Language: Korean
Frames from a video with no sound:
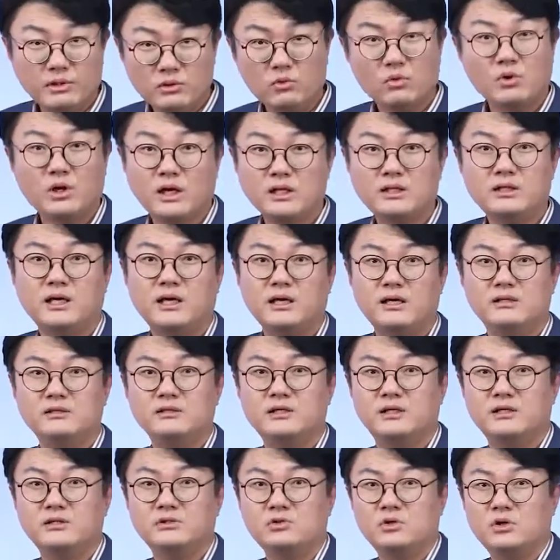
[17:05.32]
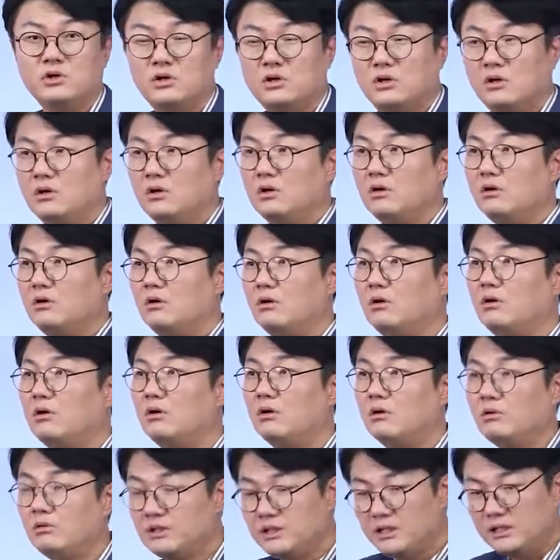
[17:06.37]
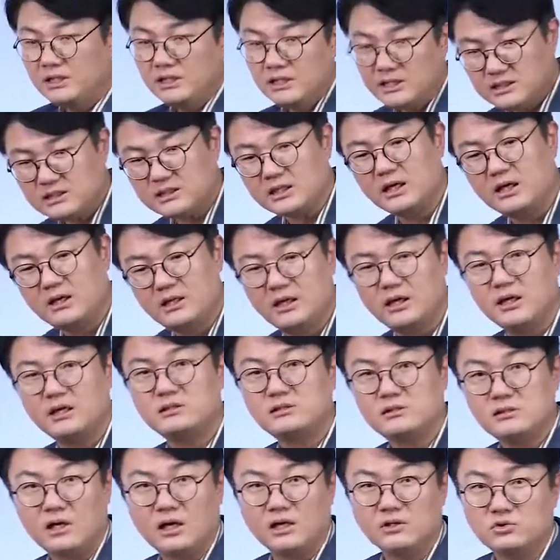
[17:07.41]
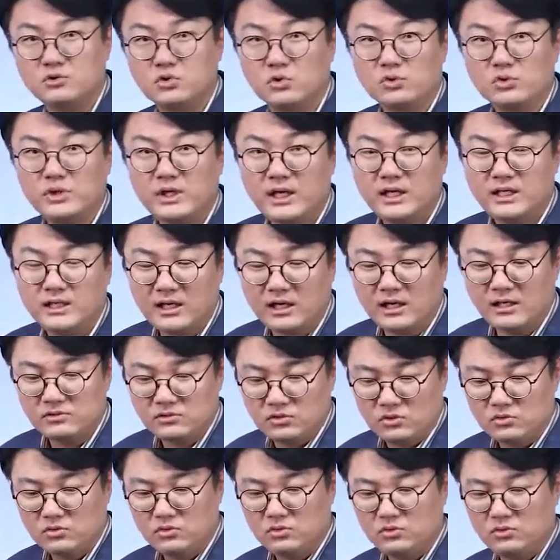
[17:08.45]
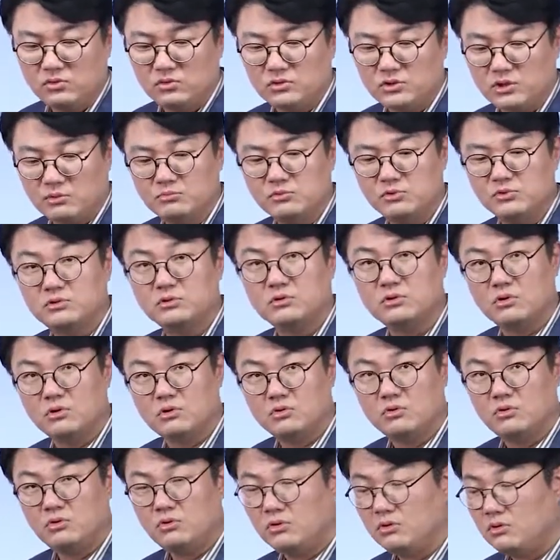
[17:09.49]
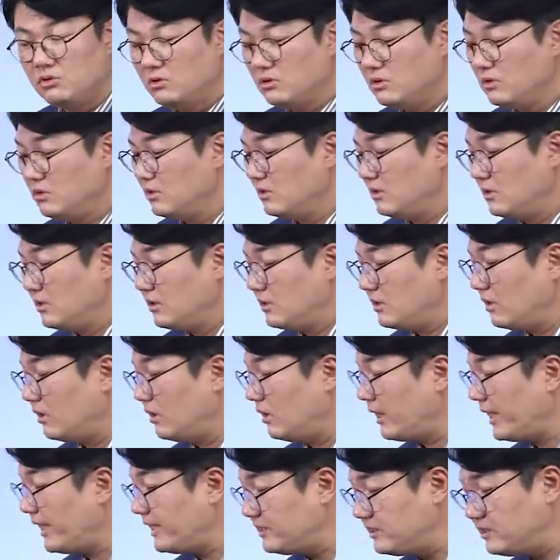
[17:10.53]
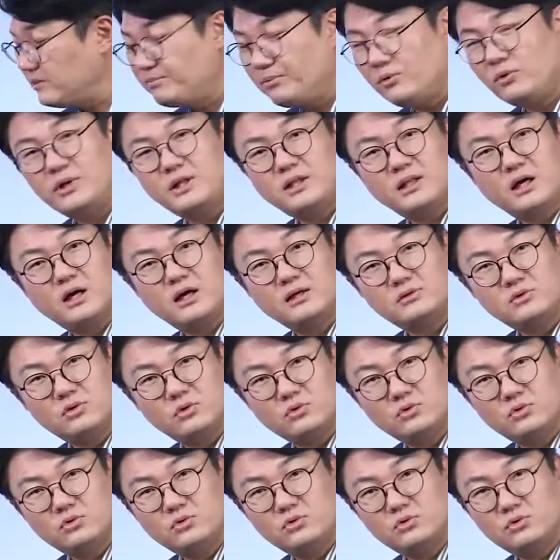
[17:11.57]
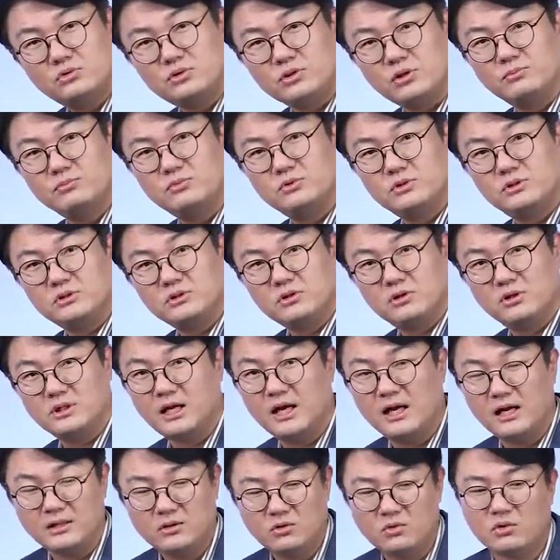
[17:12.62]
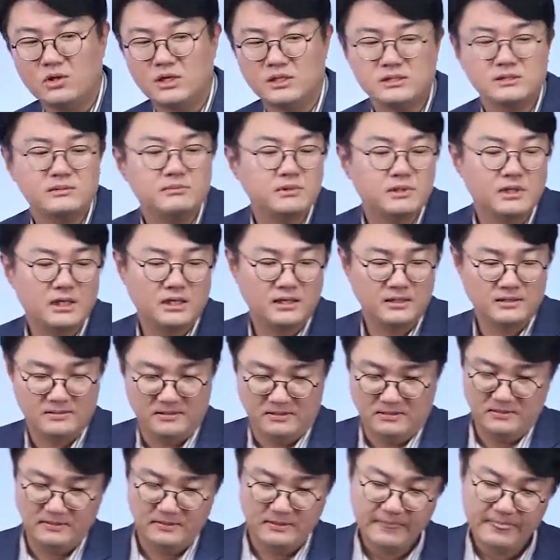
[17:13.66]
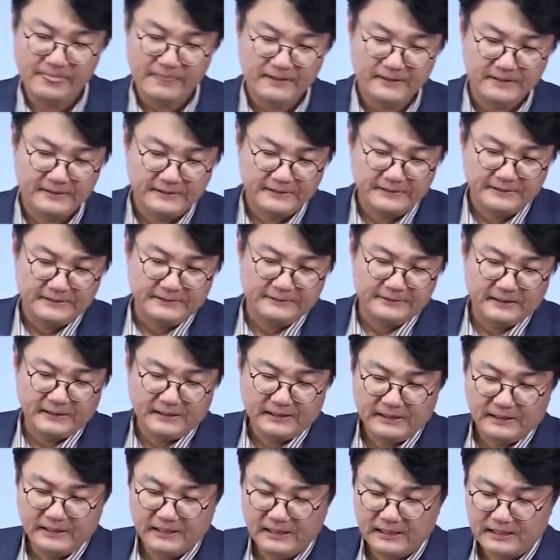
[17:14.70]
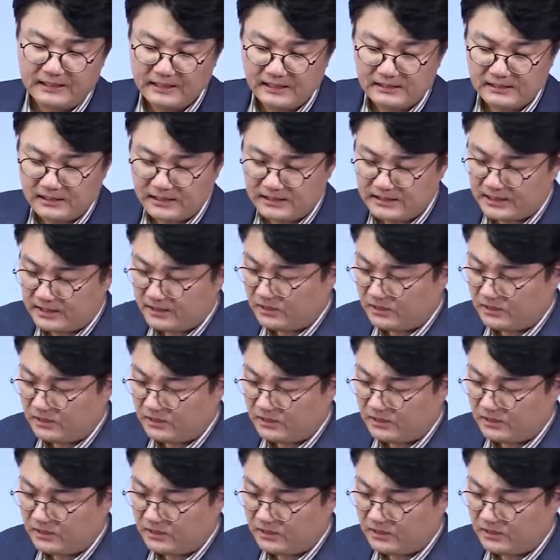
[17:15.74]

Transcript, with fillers: 똑같다 이런 얘기죠. 어, 일기장에다가 쓰나 종이에다가 써도 전문 증거고 어, 핸드폰에다가 써도 전문 증거다. 똑같습니다. 어, 그래서 이제